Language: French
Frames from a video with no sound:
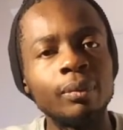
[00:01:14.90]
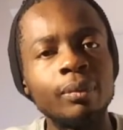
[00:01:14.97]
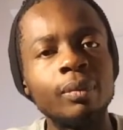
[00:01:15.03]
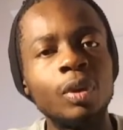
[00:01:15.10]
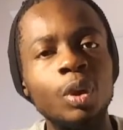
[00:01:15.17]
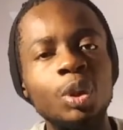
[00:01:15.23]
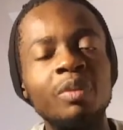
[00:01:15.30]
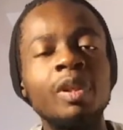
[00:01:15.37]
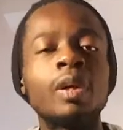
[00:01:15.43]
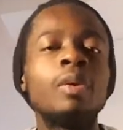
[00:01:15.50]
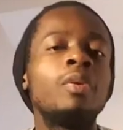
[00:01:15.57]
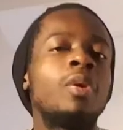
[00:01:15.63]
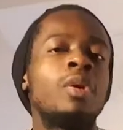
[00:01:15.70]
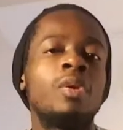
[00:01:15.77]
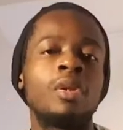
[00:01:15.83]
Donc je veux
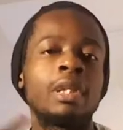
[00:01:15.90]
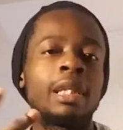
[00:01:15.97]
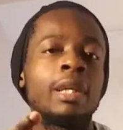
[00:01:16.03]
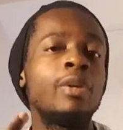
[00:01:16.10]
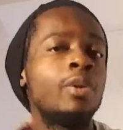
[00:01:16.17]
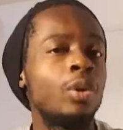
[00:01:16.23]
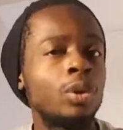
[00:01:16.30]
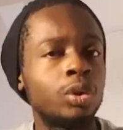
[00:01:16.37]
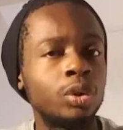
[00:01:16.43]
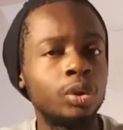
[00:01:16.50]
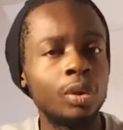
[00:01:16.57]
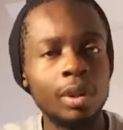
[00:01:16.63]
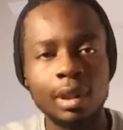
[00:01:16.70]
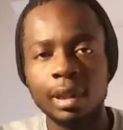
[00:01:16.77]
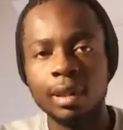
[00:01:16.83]
qu'on retienne deux choses
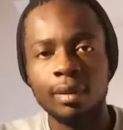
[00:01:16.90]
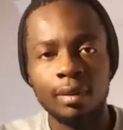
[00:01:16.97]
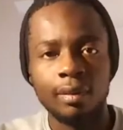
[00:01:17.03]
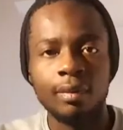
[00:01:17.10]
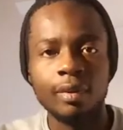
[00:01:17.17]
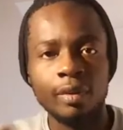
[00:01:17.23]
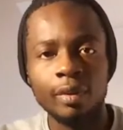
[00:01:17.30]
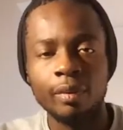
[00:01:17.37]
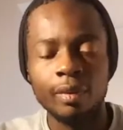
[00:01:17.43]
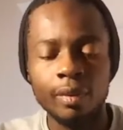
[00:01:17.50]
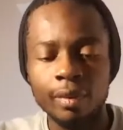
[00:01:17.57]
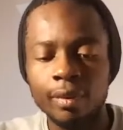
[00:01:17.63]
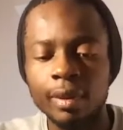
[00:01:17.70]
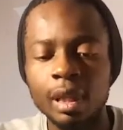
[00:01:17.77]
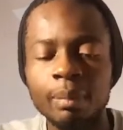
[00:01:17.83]
de cette, de
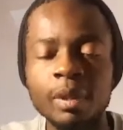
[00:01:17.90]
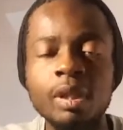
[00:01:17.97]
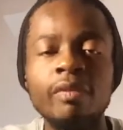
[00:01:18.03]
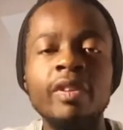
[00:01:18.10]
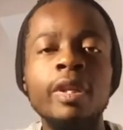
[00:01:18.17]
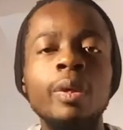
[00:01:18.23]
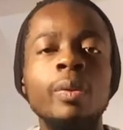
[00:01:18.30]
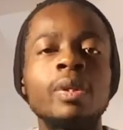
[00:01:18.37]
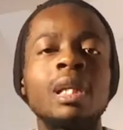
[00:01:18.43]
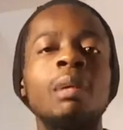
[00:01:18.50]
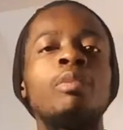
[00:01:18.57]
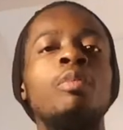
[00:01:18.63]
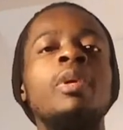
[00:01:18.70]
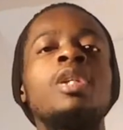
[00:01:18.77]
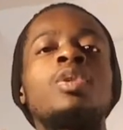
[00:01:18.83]
cette petite vidéo. C'est la
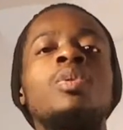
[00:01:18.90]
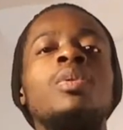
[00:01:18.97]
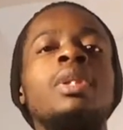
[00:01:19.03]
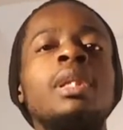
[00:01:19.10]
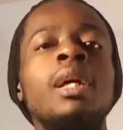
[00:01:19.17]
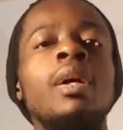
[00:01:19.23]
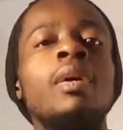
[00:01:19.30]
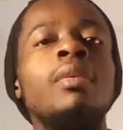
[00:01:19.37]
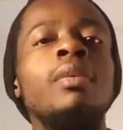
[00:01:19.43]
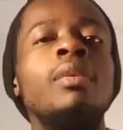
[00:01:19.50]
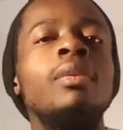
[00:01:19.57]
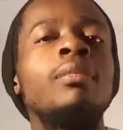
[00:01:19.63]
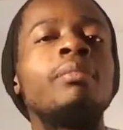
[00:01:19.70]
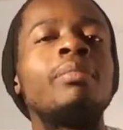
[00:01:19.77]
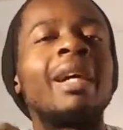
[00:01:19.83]
première chose, c'est un
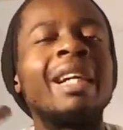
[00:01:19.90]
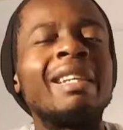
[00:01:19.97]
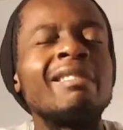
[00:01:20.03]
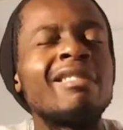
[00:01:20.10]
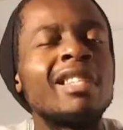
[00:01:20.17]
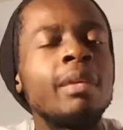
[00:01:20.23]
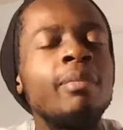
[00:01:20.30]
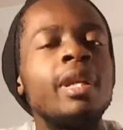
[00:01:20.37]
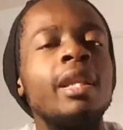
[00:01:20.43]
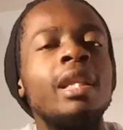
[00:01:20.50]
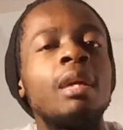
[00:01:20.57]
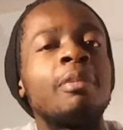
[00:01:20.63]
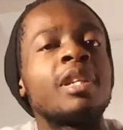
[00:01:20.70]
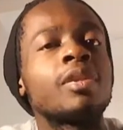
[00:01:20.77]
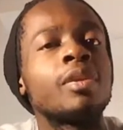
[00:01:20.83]
principe
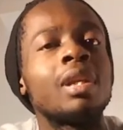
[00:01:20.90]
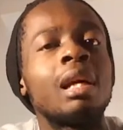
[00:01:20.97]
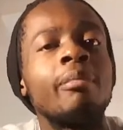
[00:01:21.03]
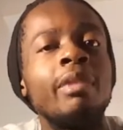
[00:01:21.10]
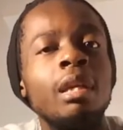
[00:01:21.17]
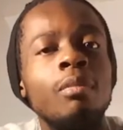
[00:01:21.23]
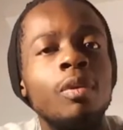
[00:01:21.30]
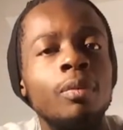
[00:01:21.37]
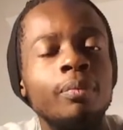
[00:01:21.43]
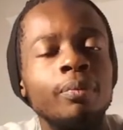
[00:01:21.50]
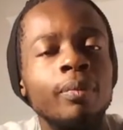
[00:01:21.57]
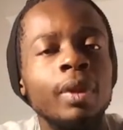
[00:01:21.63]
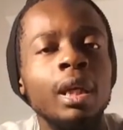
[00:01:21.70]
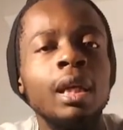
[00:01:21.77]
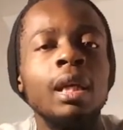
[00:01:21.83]
d'interprétation de la Bible.
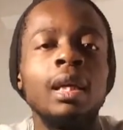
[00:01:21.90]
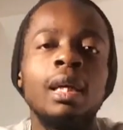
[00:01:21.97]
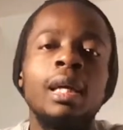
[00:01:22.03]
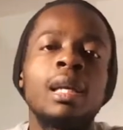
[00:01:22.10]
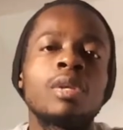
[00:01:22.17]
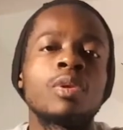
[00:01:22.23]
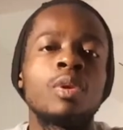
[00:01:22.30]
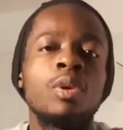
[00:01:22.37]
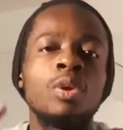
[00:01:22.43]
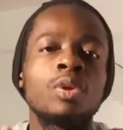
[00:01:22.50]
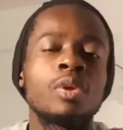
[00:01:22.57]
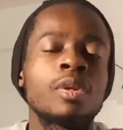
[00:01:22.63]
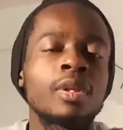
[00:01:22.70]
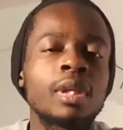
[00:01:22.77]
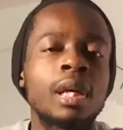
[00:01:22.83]
Et la seconde
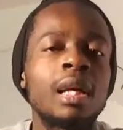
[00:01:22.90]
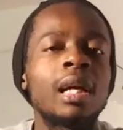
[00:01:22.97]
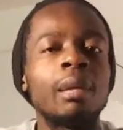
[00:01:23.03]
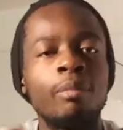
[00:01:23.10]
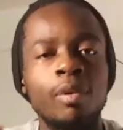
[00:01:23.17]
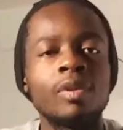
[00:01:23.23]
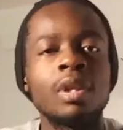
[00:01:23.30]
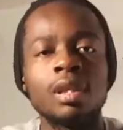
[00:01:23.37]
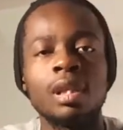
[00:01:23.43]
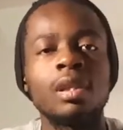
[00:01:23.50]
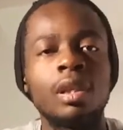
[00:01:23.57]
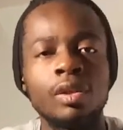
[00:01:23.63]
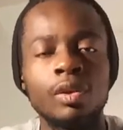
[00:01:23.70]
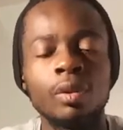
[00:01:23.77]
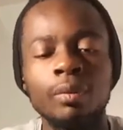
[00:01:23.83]
chose, c'est ça la réponse à cette
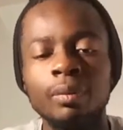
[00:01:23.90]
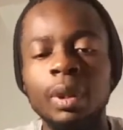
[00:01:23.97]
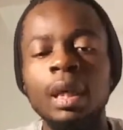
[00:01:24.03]
question.